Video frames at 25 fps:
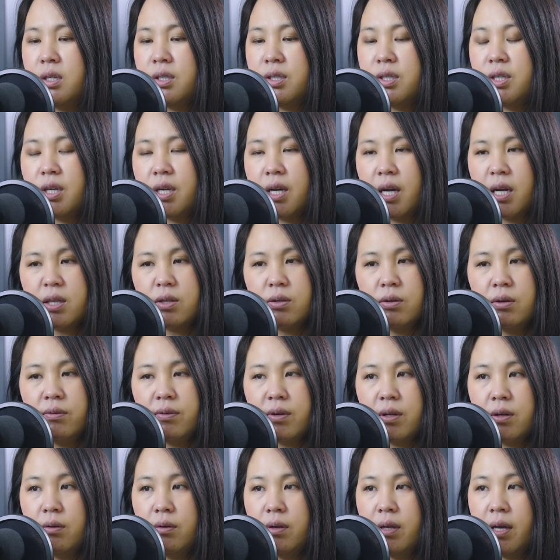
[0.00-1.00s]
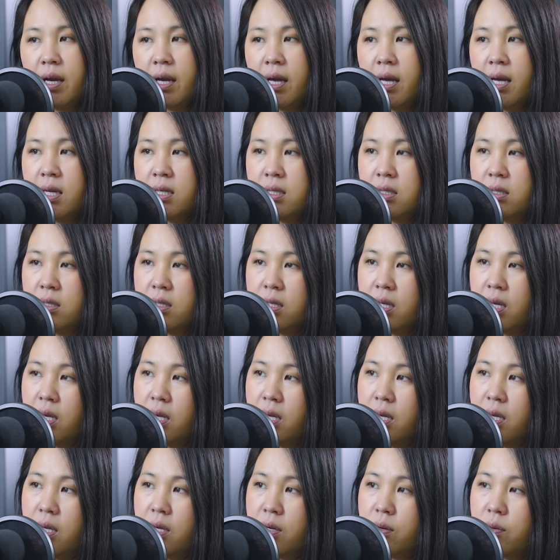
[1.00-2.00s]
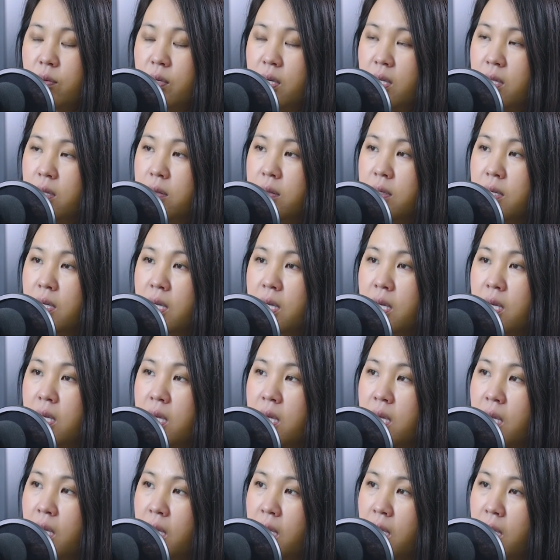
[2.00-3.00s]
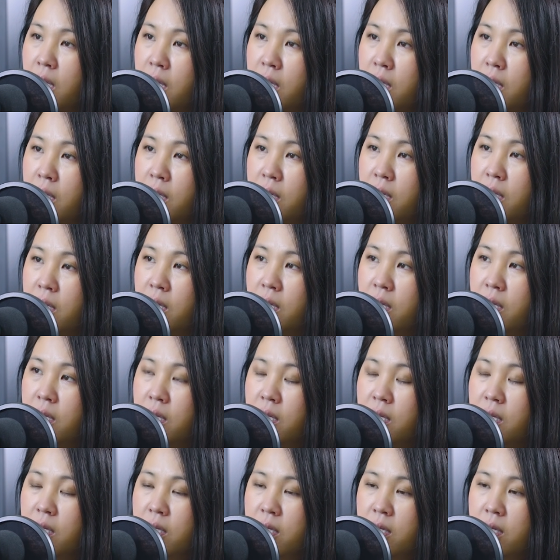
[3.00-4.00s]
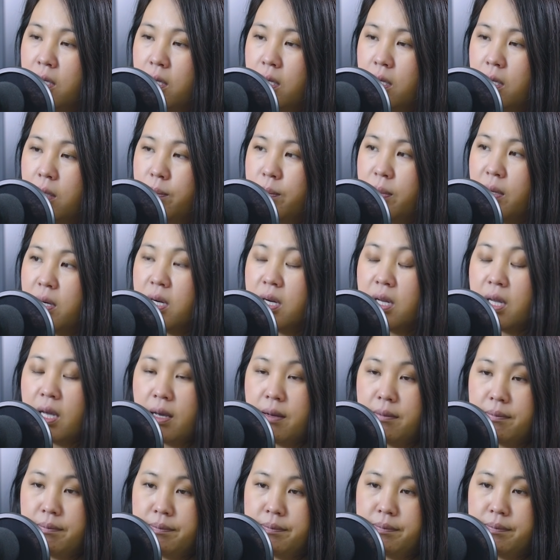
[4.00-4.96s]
chỉ cả tua vì lúc lắc cá sẽ giờ cũng thấy tôi nên cái khí bao nhiêu